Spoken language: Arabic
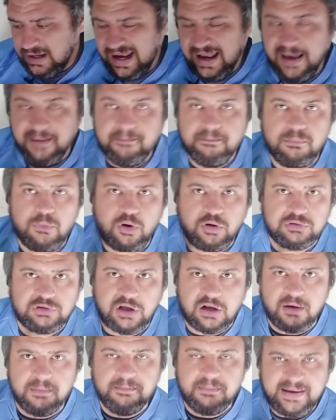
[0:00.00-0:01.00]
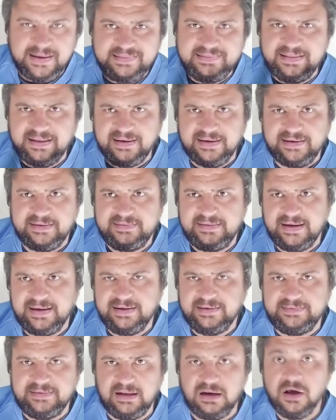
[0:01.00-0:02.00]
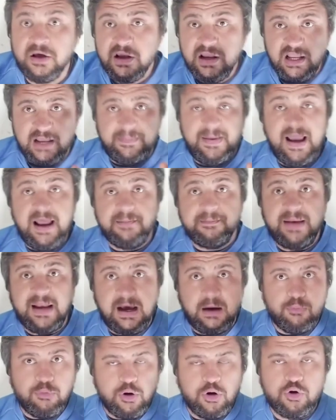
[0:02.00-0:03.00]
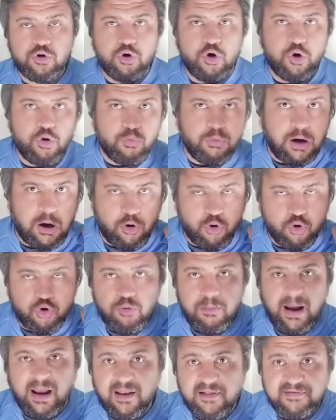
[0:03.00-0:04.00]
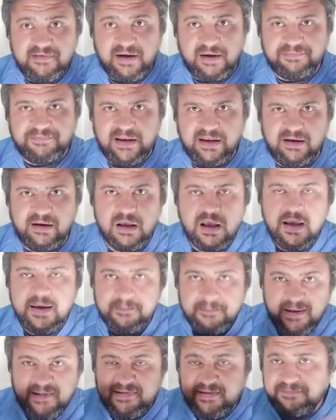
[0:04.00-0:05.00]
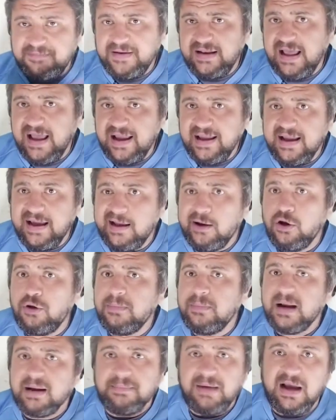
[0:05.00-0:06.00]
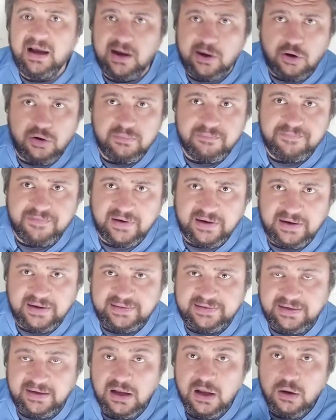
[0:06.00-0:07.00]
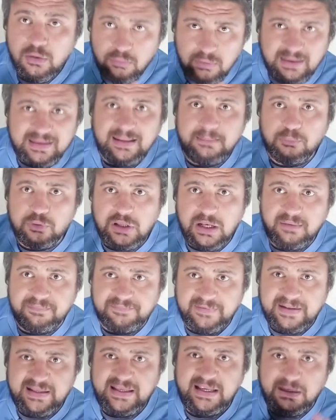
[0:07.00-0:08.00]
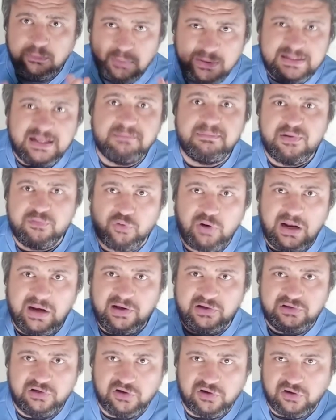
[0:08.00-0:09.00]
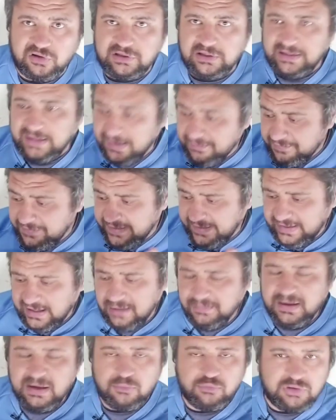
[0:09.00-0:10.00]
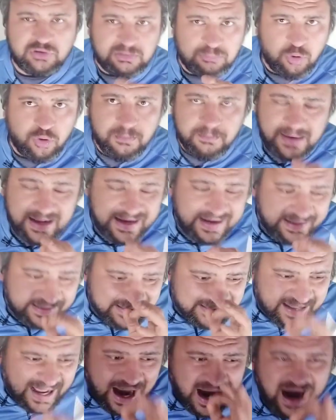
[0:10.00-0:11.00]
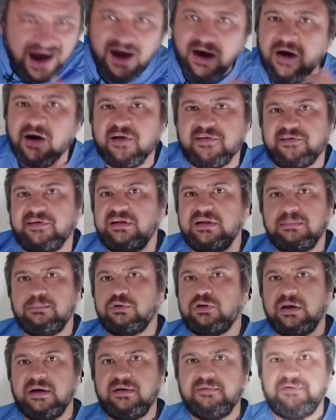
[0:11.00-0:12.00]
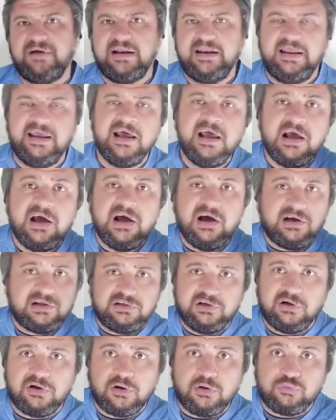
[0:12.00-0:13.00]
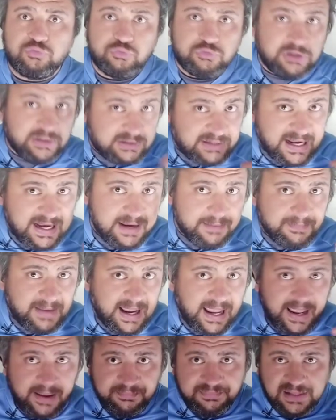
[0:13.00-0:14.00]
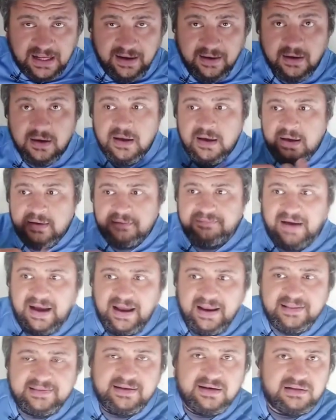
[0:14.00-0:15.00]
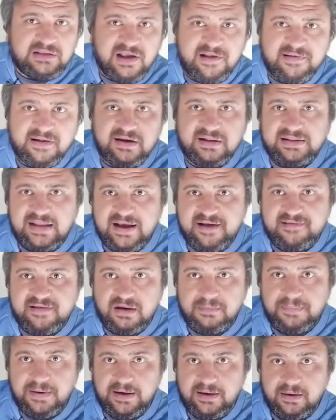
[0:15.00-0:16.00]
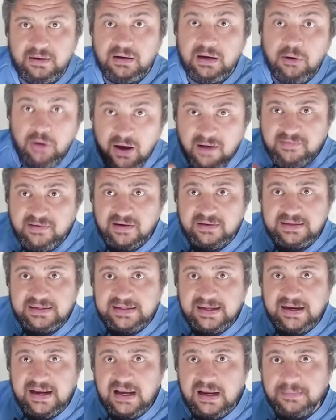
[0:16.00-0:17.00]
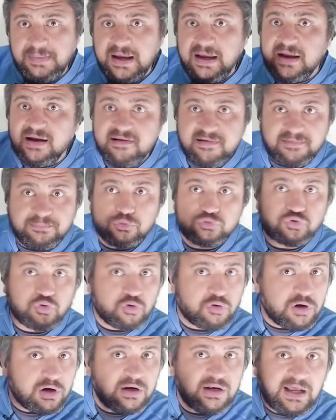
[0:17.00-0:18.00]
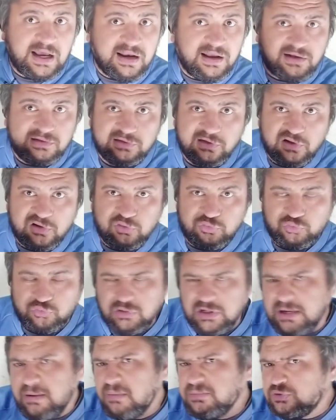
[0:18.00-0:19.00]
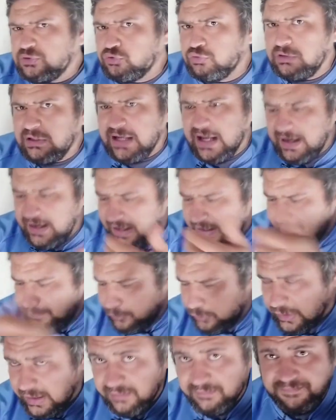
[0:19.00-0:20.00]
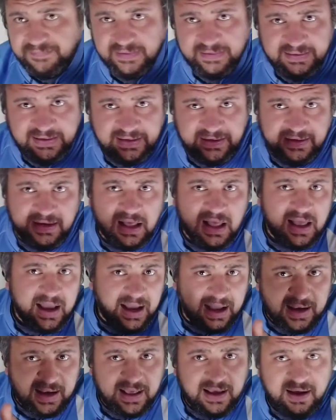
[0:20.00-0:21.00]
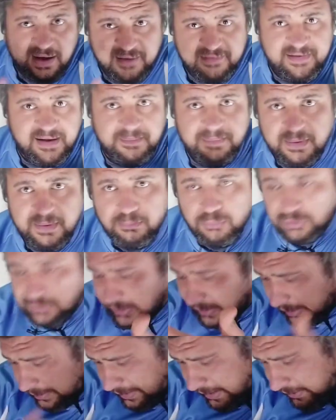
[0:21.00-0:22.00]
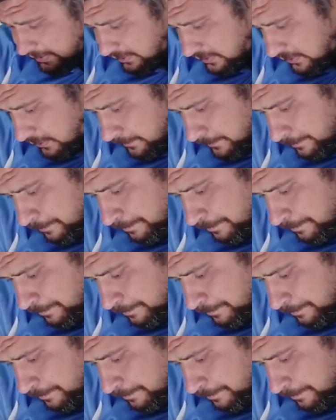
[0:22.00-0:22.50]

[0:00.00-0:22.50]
كلام محترم جدا جدا جدا يبان من اوله ان هو هجوم على الصحفيين بس في النهايه قال لهم انا معايا قوام فرقتي وانا المدير الفني وانا المسؤول عن اختياراتي نفس الكلام اللي كنت بقوله امبارح ان ده حق اصيل للمدير الفني اختياراته تتكلم معاه انت في حاله ما تحصل نتائج سلبيه لو حصلت نتائج ايجابيه لازم تدخل الراجل على اختياراته انما مش كلنا هنقلب مديرين فنيين على حساب المنتخبات